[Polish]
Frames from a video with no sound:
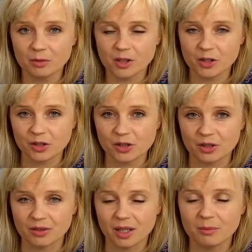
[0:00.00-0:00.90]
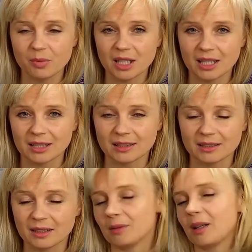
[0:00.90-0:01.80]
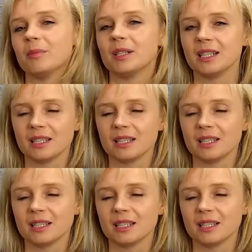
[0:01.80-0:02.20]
uważnościowa polega na tym, aby